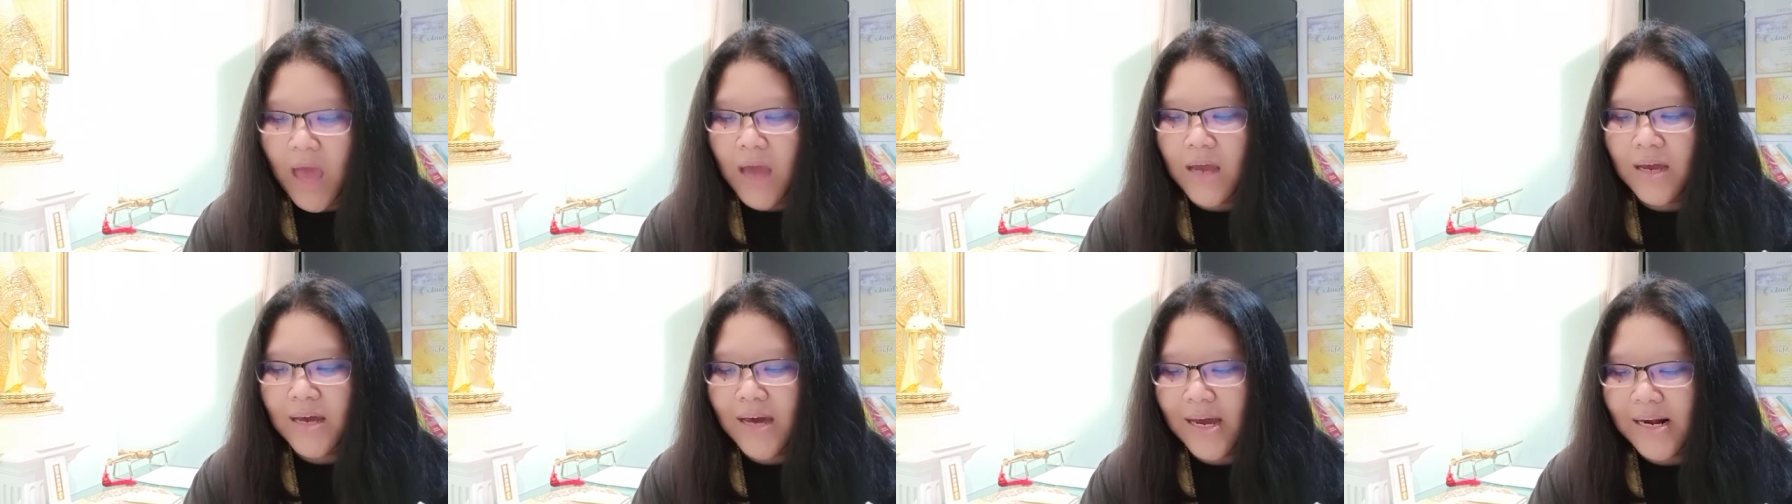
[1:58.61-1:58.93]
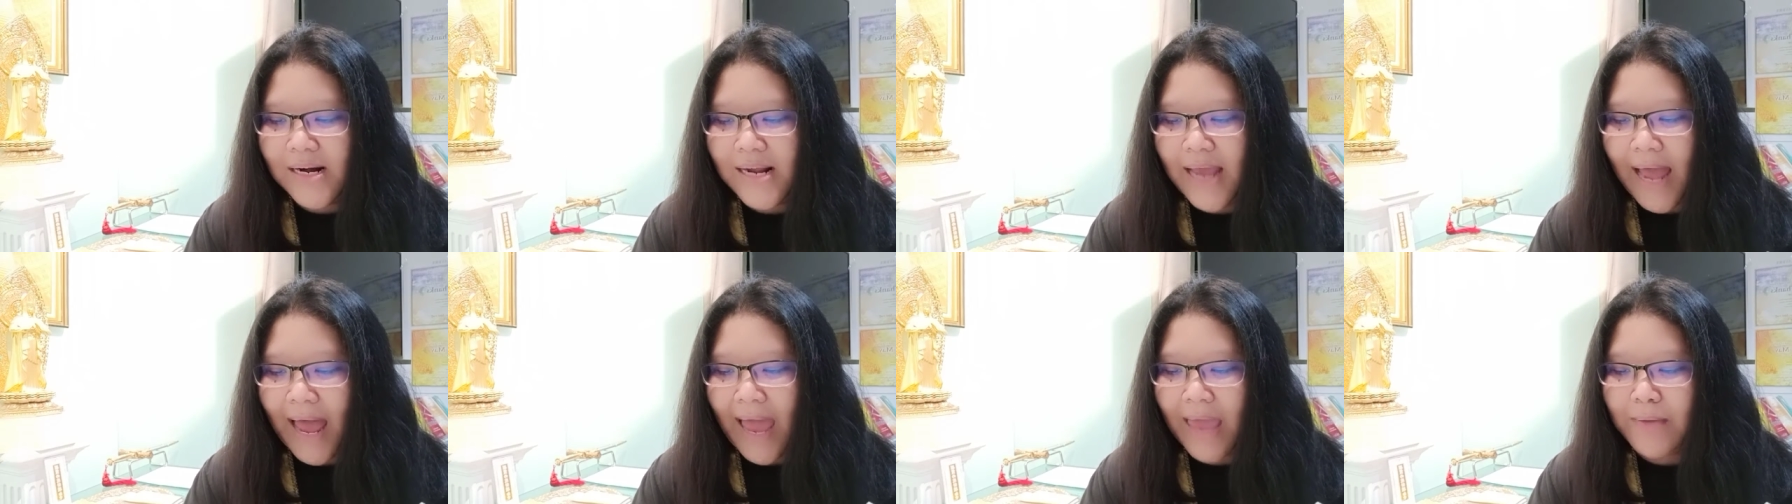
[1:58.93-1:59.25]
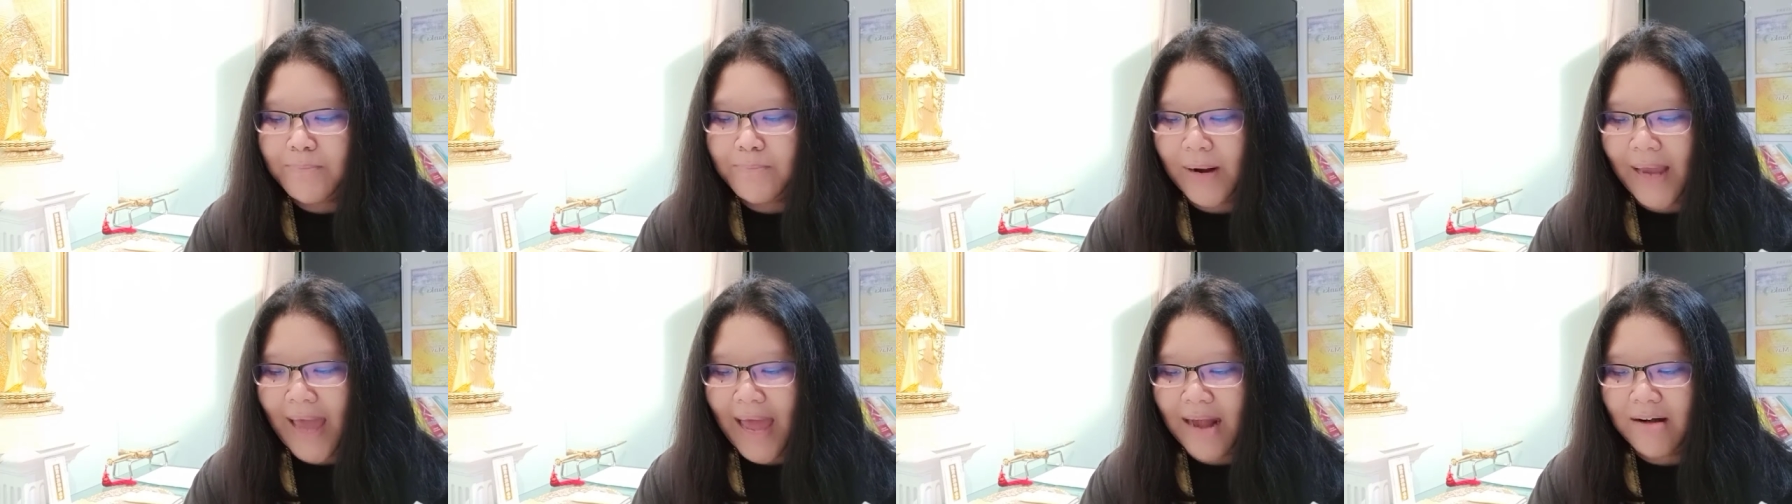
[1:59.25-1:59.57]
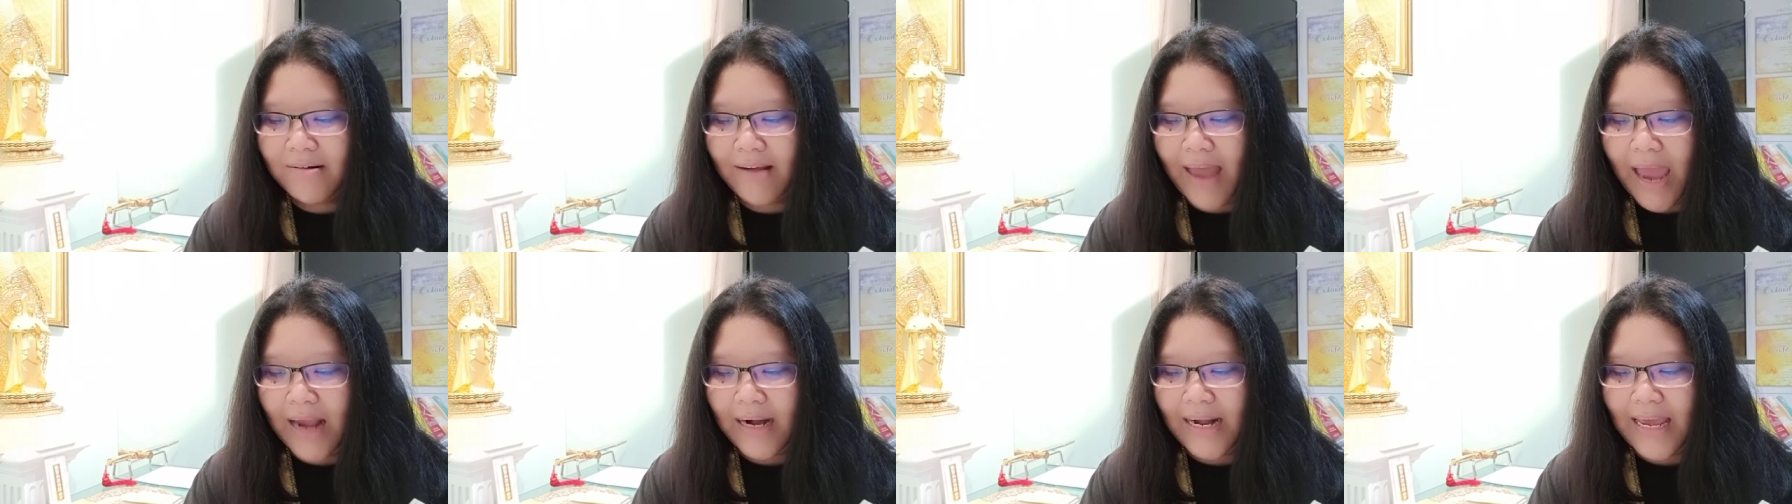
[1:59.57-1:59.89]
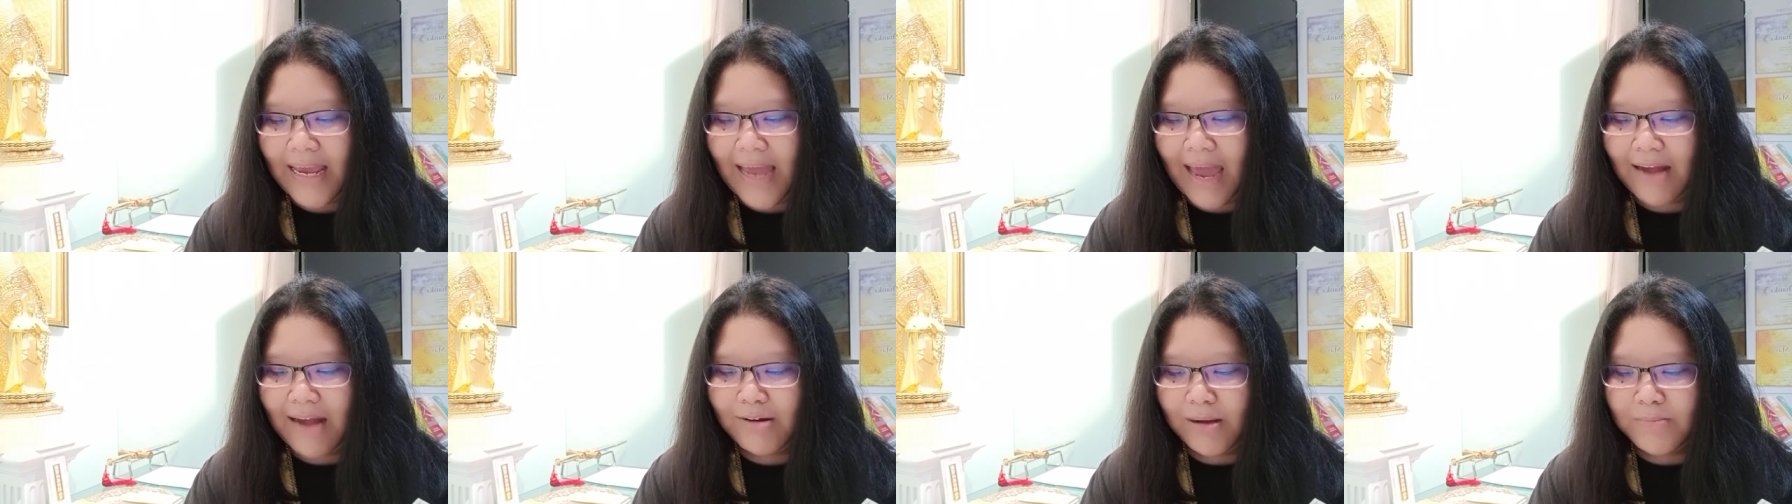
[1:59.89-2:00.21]
เงื่อนไขประการแรกใน
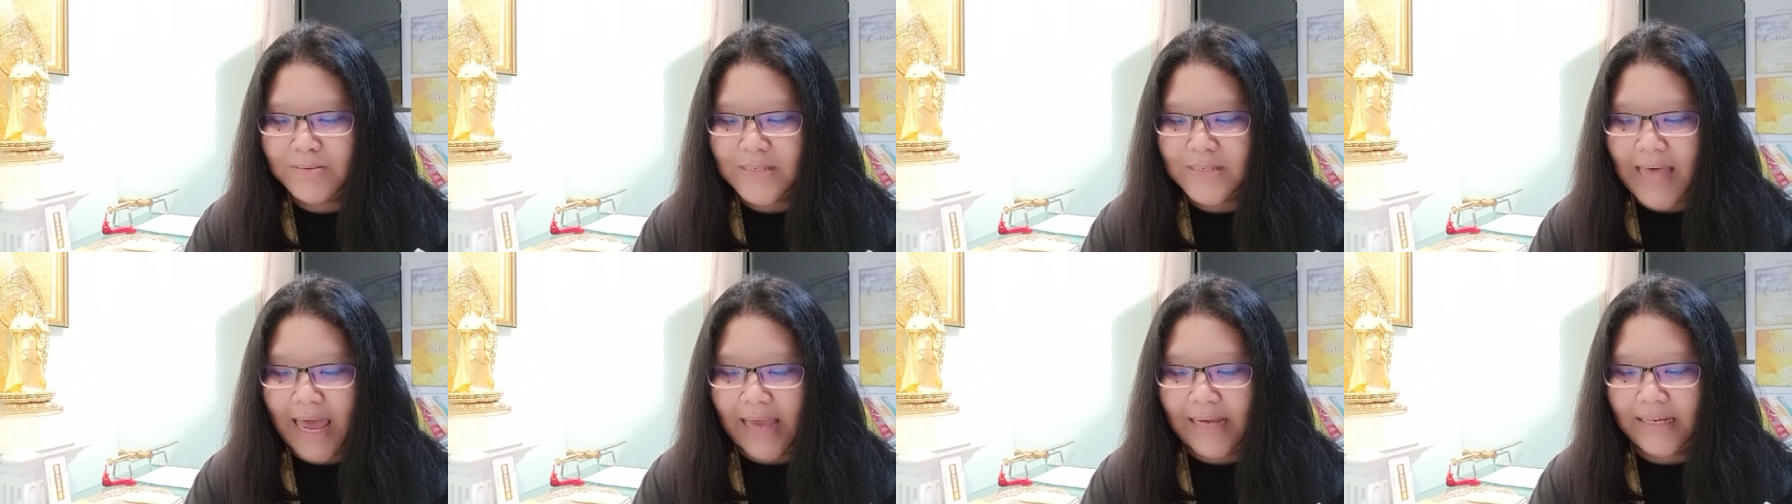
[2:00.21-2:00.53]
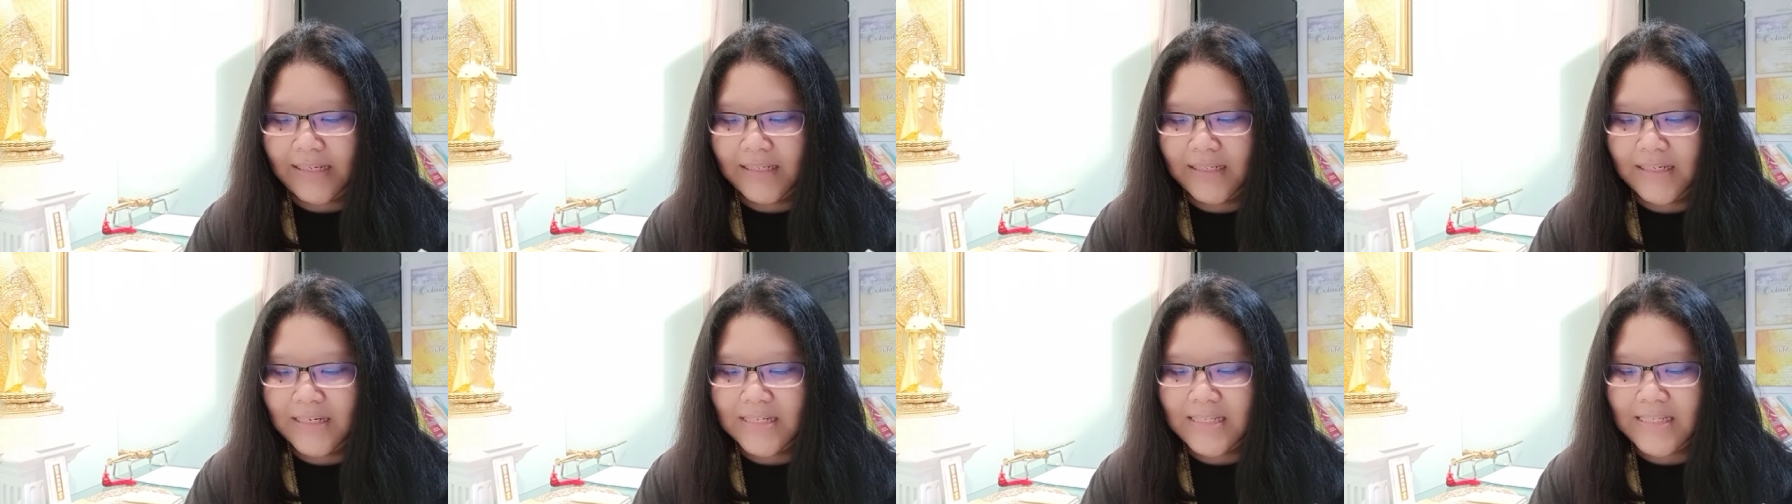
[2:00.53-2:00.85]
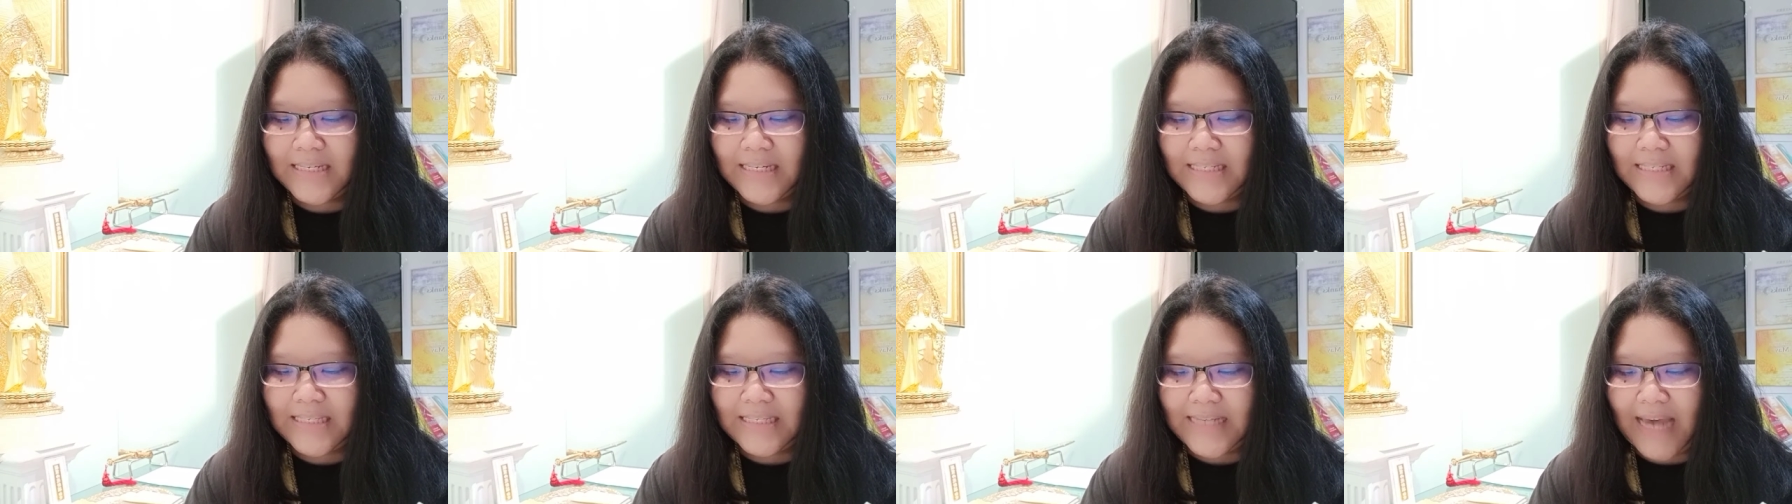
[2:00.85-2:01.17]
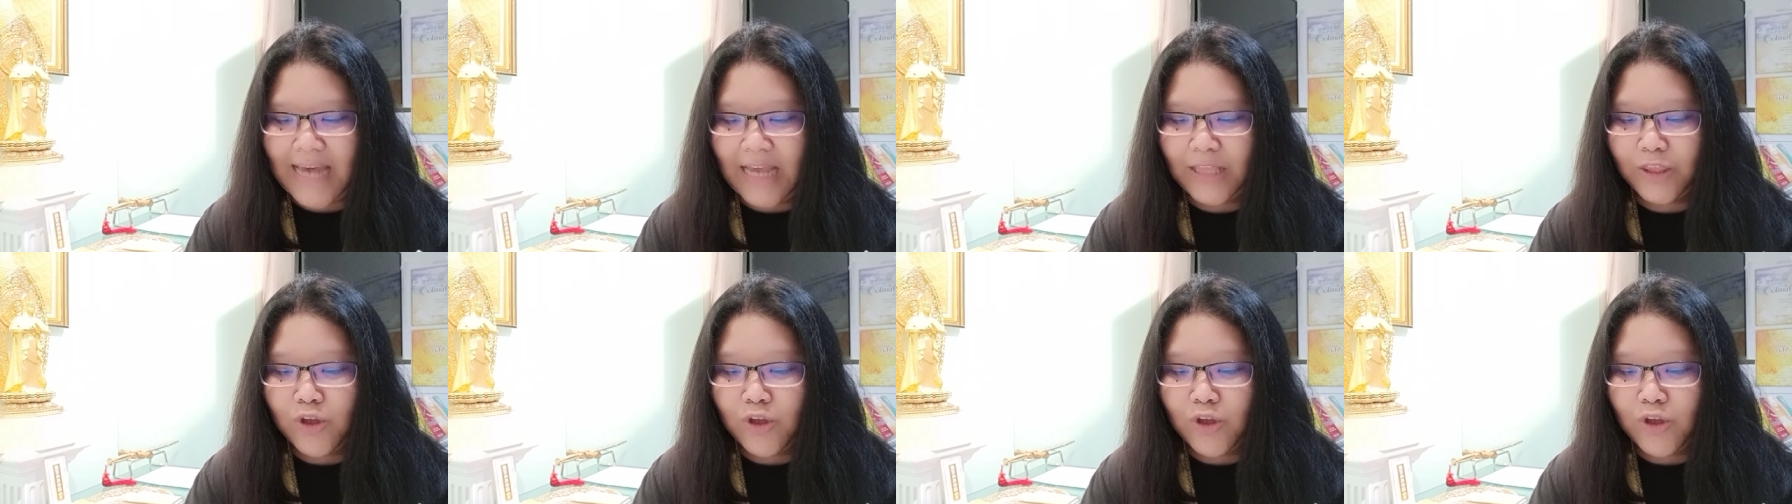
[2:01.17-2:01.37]
การรับแสงคือจิตใจ